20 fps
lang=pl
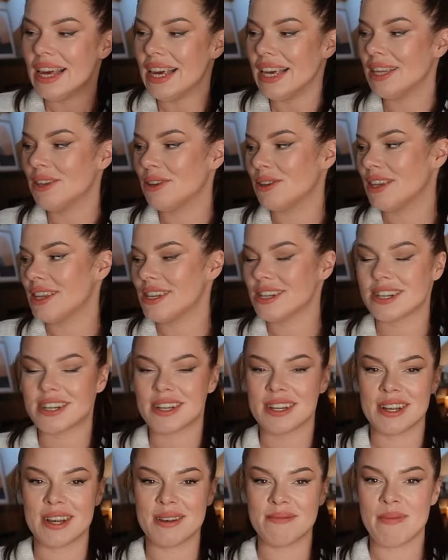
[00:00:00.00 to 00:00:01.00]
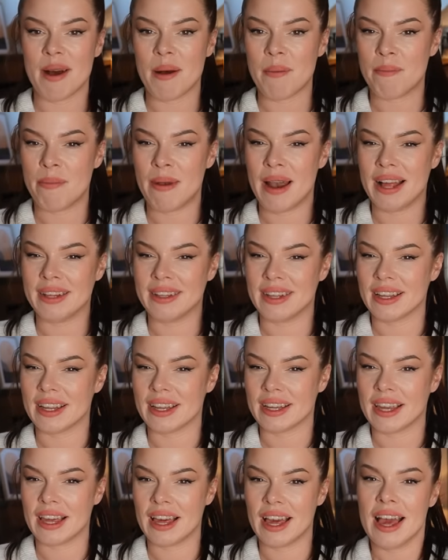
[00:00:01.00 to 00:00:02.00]
I to też y, mam plan na
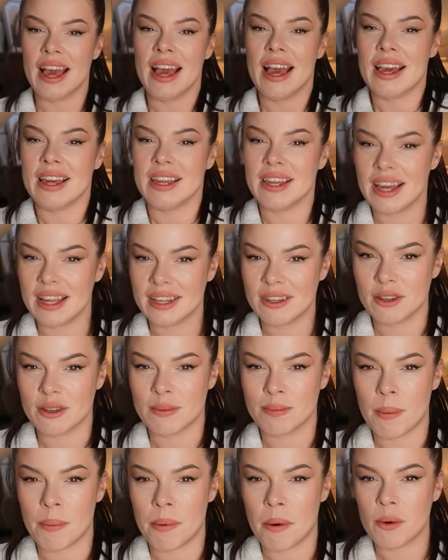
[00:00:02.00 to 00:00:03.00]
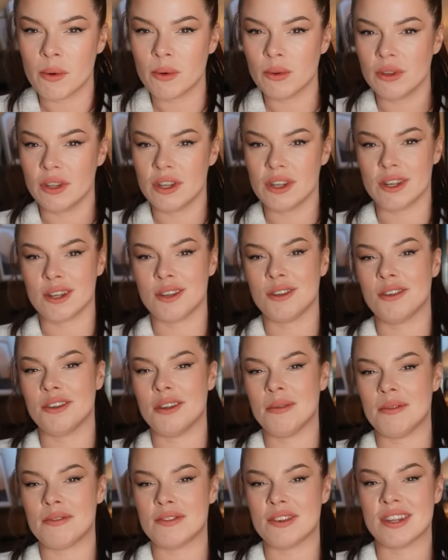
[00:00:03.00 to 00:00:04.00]
takie jedno z popołudni, że
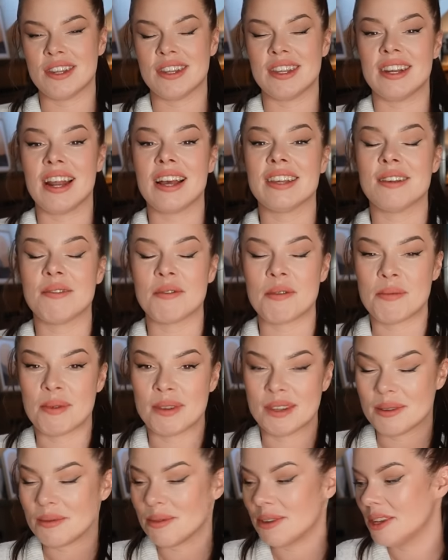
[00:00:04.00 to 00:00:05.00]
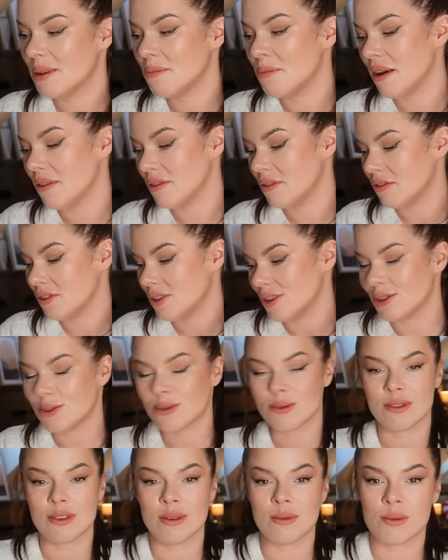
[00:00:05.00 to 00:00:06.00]
siedzimy wszyscy razem i będziemy się bawić. W
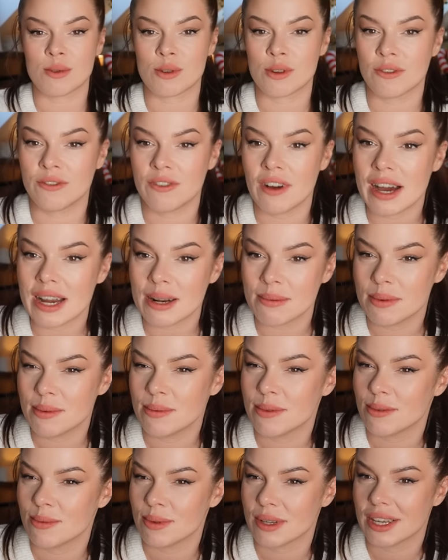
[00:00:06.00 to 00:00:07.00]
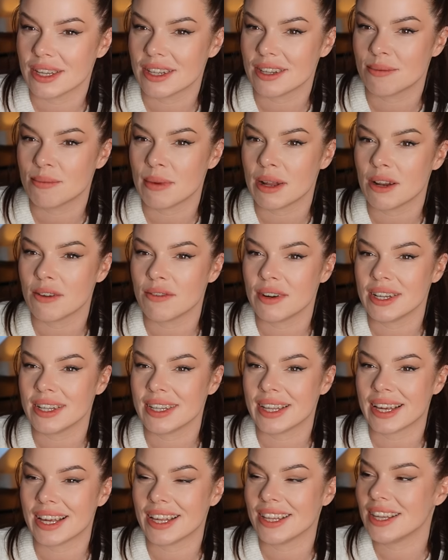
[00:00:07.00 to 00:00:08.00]
środku są już farby, myśmy kiedyś malowali
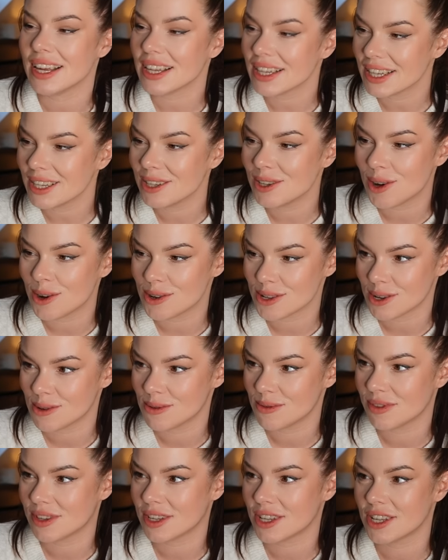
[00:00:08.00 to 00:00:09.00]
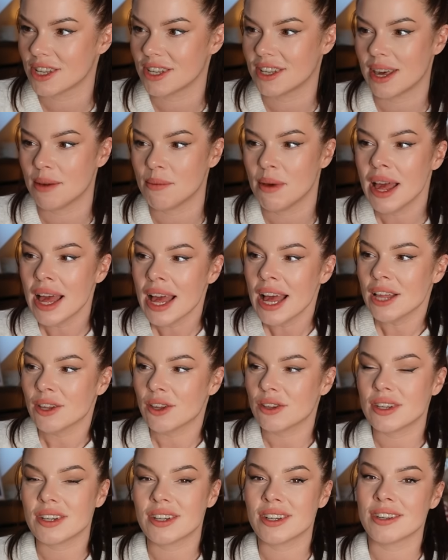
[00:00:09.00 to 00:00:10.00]
takie dziadki do orzechów z Krzysiem.
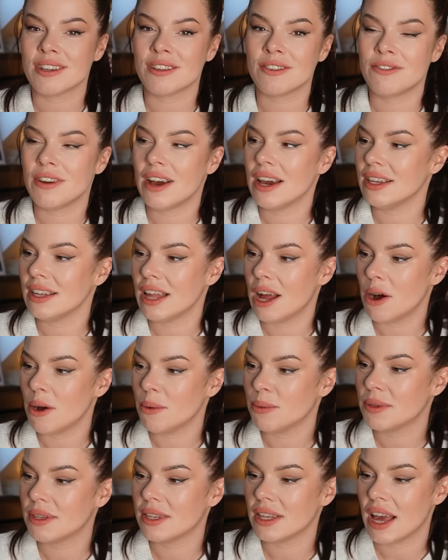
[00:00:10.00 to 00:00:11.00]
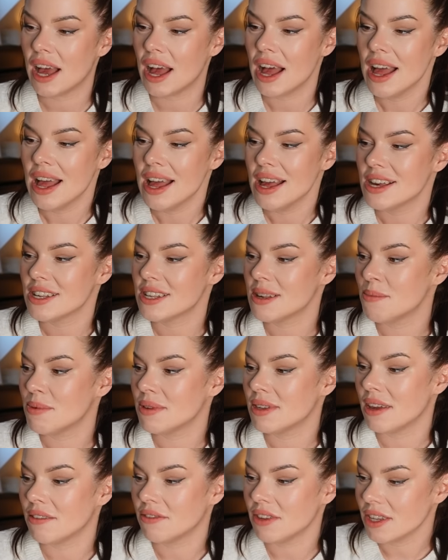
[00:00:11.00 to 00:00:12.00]
To też jest fajna opcja, żeby
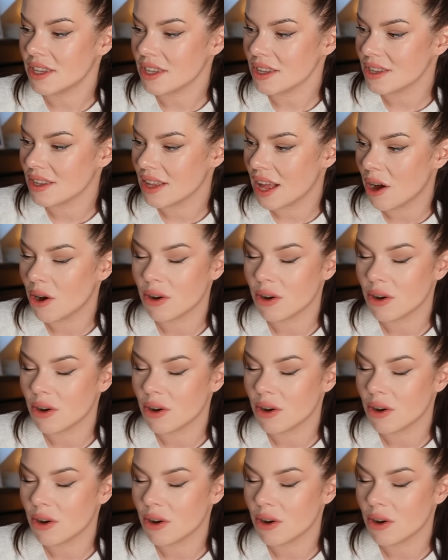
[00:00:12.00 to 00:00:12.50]
zawiesić na